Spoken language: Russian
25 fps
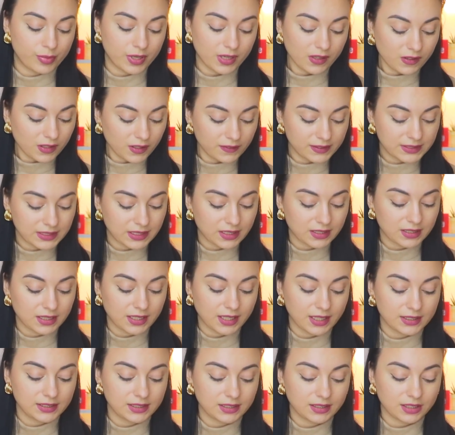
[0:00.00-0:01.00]
белые в
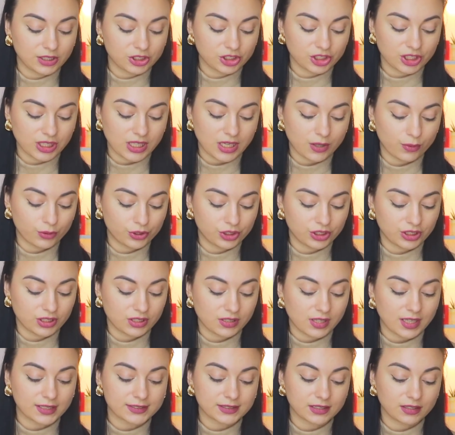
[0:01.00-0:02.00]
секонд-хенде нашла, очень
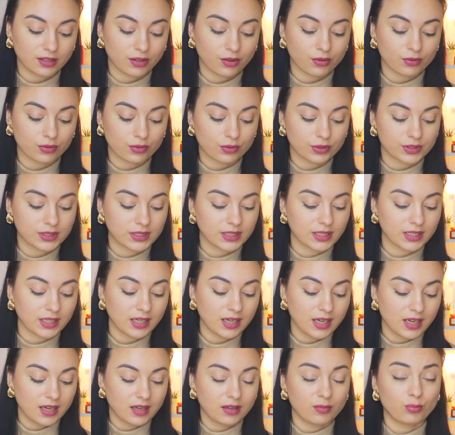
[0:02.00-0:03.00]
классные кюлоты.
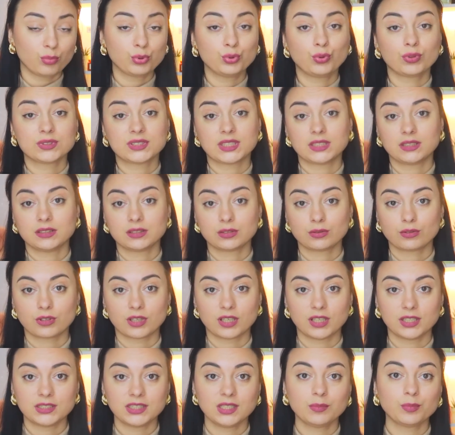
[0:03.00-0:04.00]
Буду, кстати,
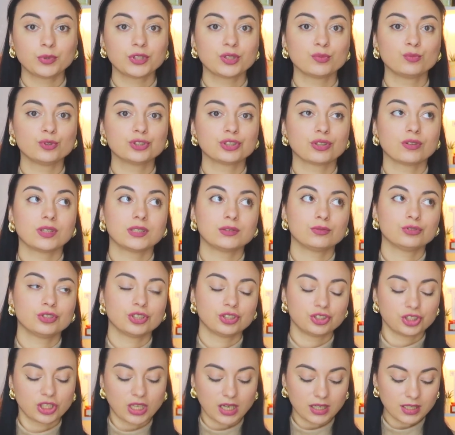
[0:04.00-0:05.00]
скоро носить, потому что у нас
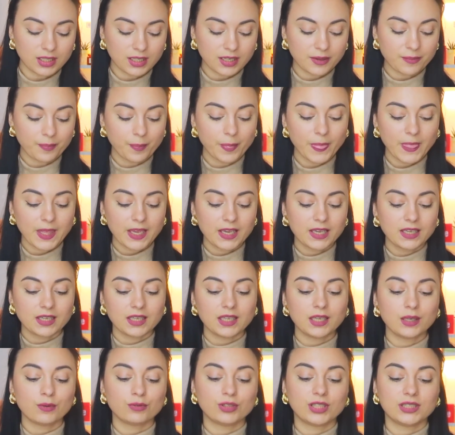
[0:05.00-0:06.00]
уже жарко.
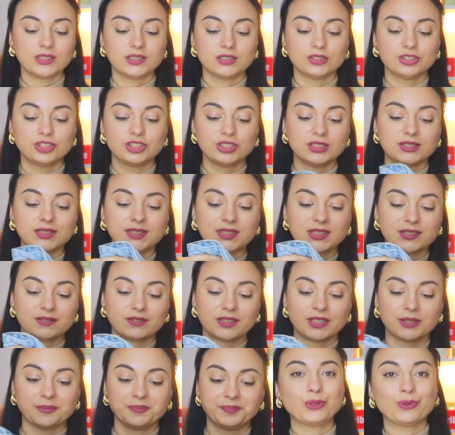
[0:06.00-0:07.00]
И вот эти
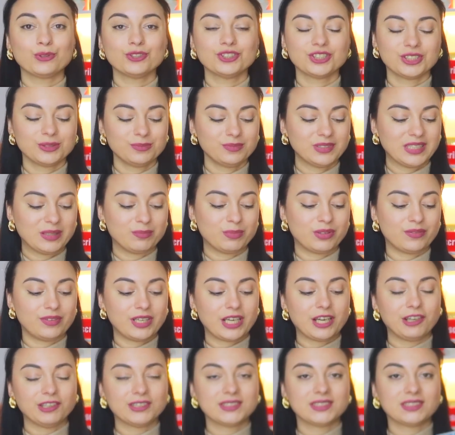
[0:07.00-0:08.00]
джинсовые тоже
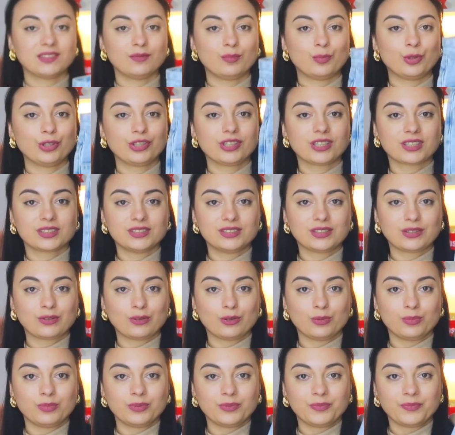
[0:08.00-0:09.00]
добавляются в мой
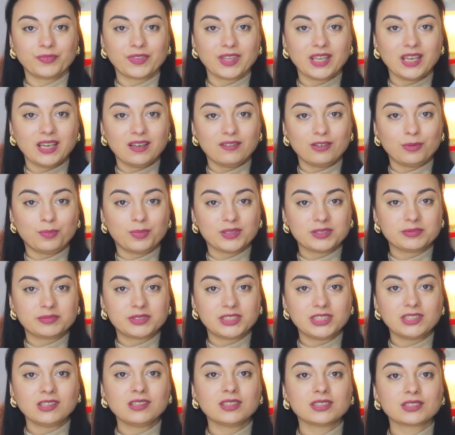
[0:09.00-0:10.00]
гардероб. Вы
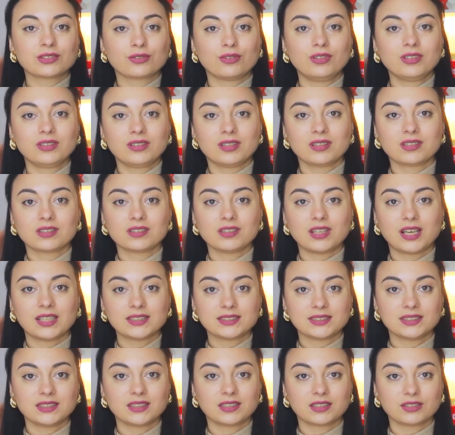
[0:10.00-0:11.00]
посмотрите, насколько
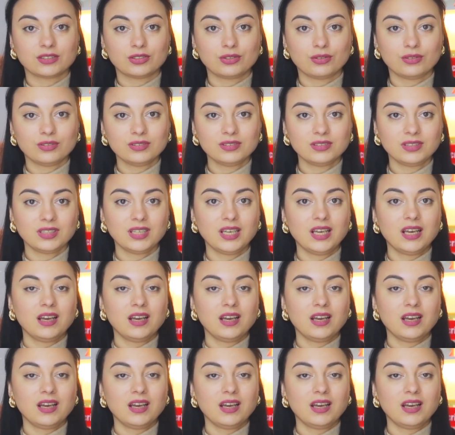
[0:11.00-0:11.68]
классный катон